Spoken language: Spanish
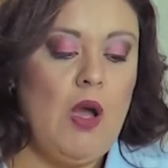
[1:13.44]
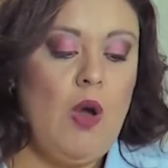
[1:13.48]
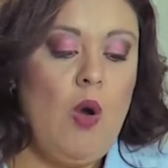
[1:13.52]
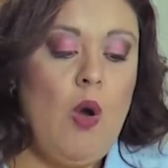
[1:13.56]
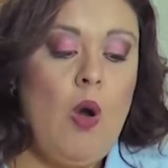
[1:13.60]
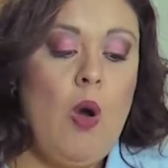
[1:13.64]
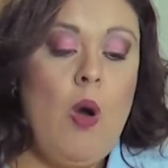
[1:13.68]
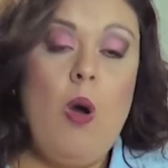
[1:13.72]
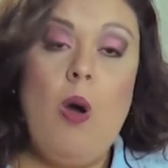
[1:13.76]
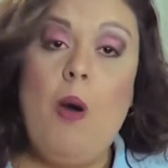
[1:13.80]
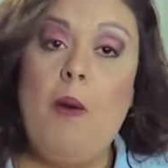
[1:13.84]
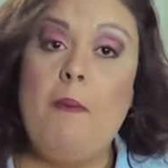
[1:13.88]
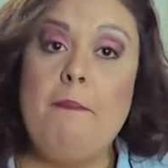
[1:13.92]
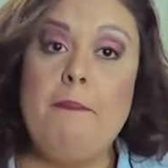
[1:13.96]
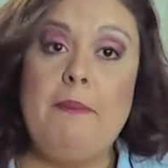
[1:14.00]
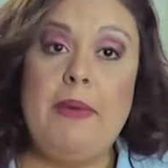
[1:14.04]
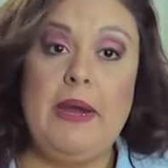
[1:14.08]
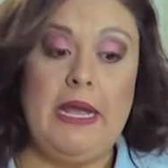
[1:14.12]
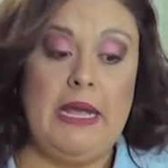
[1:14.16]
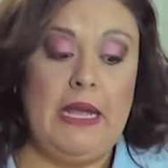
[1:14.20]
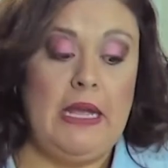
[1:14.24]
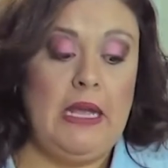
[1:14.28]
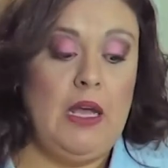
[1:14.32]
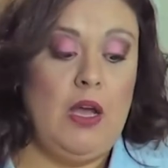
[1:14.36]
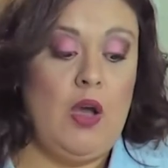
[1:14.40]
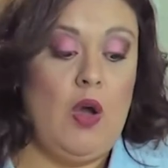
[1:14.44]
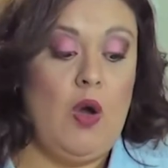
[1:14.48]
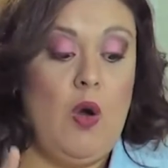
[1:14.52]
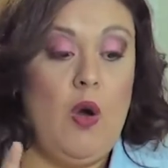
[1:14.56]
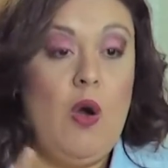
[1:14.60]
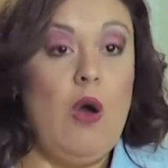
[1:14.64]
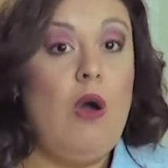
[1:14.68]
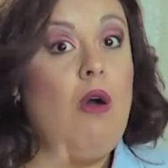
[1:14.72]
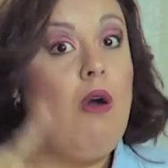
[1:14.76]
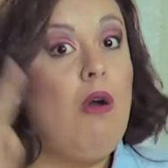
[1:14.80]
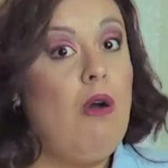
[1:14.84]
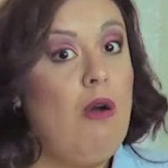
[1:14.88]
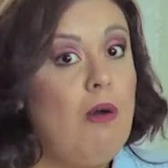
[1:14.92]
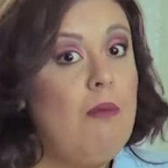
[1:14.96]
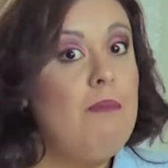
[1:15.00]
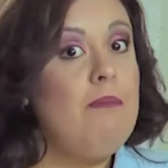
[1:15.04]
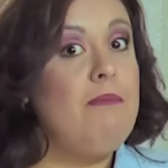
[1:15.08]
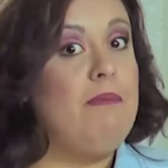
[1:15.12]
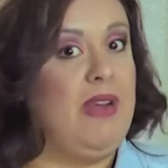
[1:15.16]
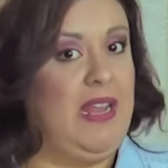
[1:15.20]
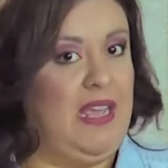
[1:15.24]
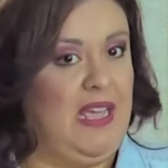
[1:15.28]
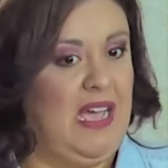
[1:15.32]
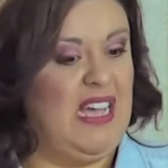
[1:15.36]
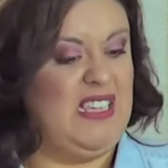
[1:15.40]
hombre, o
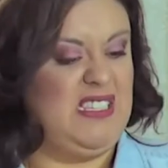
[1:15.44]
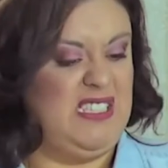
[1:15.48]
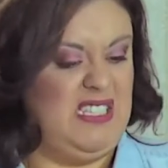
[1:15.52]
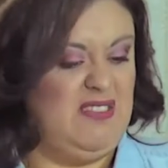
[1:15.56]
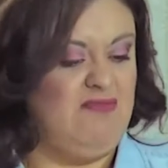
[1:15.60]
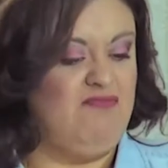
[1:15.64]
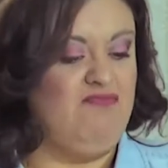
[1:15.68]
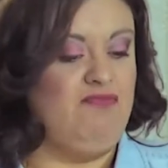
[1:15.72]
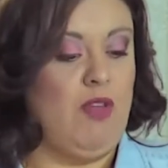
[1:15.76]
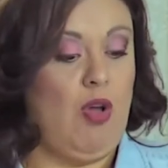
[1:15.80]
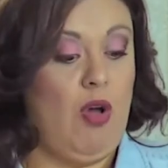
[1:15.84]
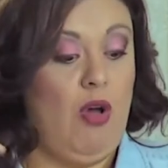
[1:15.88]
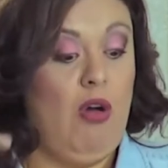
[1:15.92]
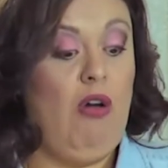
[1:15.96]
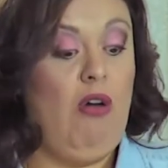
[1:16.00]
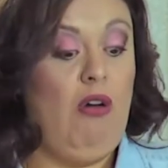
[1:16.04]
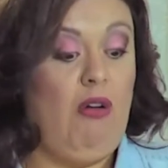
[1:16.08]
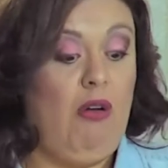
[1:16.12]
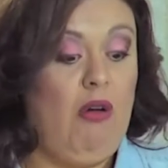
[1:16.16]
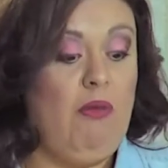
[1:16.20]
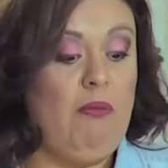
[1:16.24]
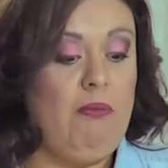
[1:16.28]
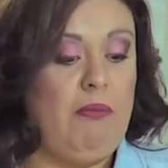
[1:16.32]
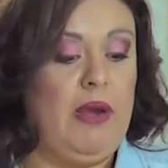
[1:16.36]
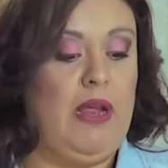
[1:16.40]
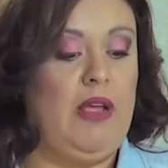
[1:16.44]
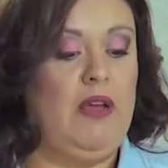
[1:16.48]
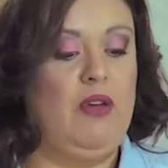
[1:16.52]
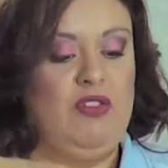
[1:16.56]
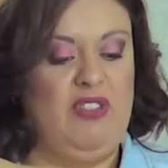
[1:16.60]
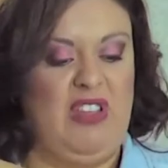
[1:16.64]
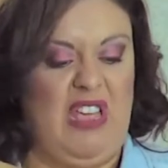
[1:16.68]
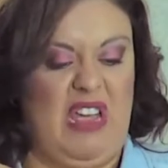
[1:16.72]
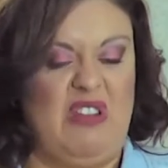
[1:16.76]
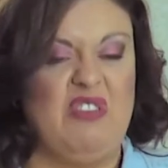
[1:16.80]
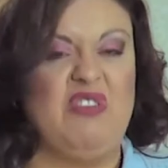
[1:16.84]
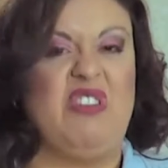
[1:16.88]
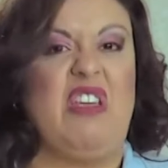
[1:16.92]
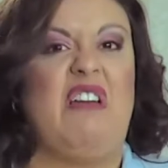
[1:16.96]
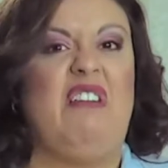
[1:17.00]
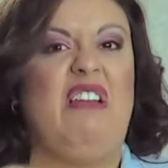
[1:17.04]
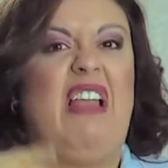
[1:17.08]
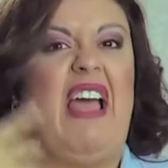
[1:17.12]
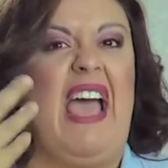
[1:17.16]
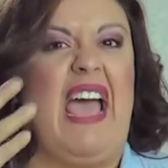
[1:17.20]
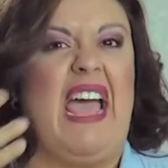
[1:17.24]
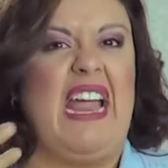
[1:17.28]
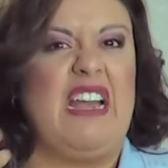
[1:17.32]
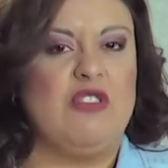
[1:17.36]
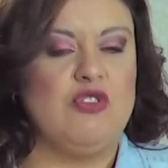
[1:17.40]
hombre, así, o oh hombre, o sea, nos
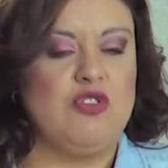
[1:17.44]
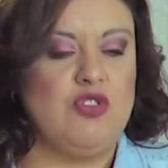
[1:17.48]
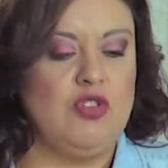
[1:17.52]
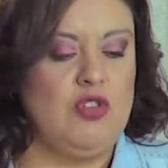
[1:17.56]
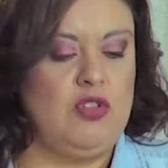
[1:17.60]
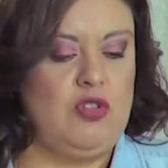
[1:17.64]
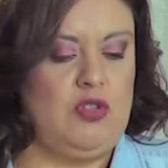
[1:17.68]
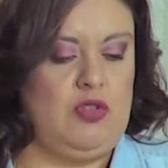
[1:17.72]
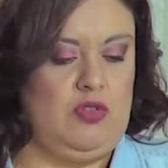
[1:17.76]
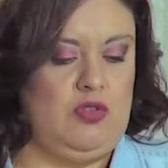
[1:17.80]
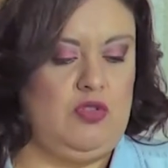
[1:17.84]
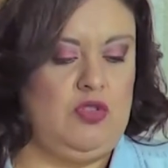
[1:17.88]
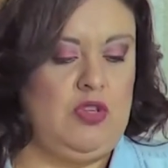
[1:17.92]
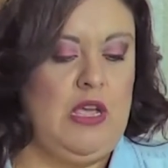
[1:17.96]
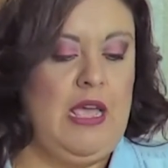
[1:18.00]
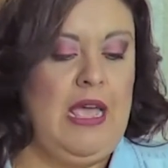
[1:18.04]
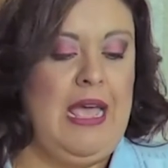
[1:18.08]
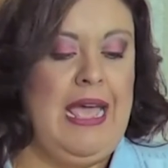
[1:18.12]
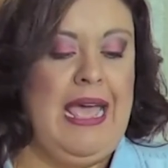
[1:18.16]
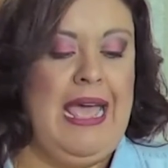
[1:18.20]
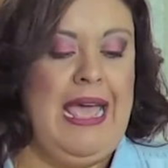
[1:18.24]
habla a nosotros.